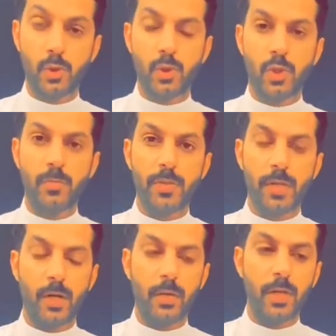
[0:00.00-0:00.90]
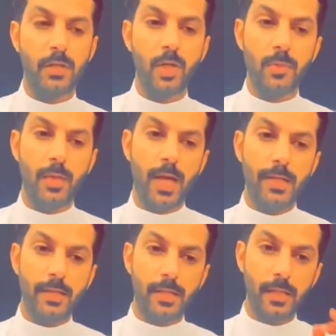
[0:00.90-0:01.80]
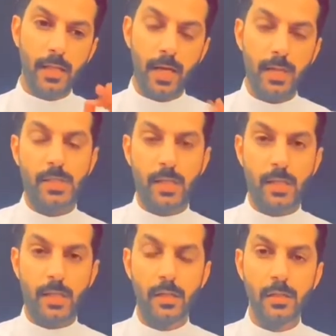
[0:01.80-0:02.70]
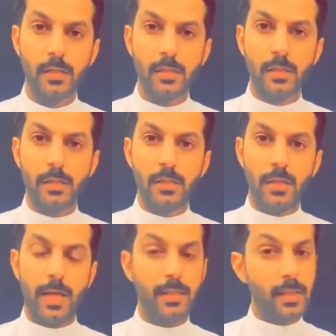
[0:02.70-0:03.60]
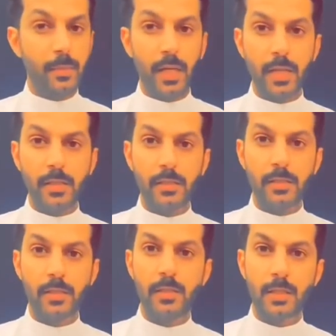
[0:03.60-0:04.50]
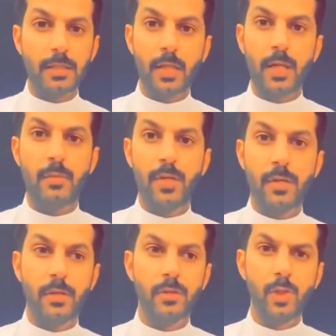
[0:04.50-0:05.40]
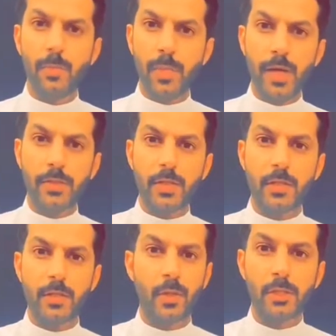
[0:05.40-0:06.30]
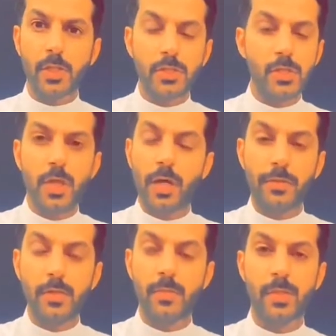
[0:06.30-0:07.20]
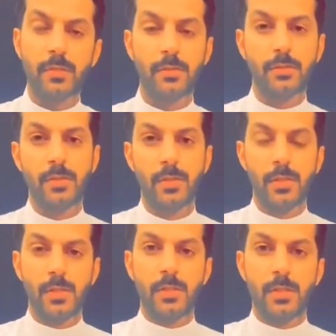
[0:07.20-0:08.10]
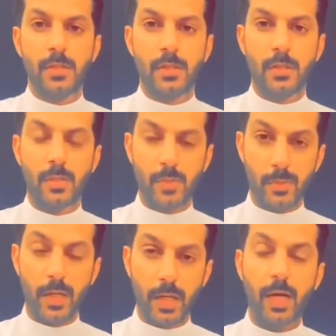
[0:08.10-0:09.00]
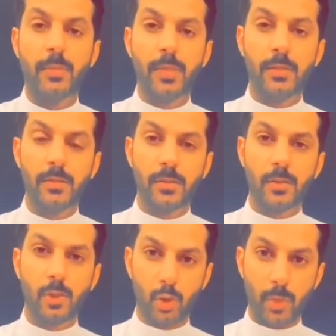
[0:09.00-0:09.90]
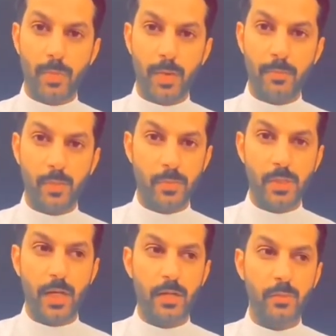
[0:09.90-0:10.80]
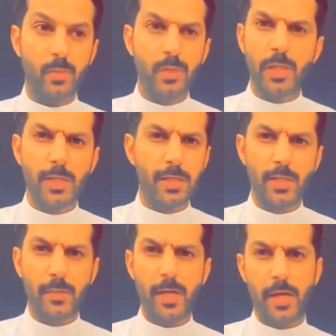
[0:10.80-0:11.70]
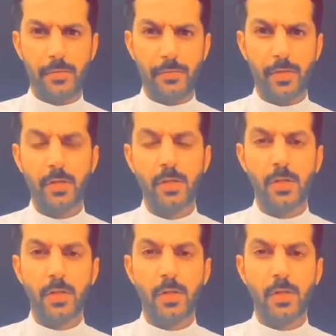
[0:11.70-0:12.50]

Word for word: يجوز لكم باذن الله ولكن اليوم الحدث اللي حصل حتم علي اني اتكلم عنه يوم بحثت عنه ولا شخصيه عظيمه طبيب الغلابه دكتور محمد مشالي ممكن الكثير ما يعرفه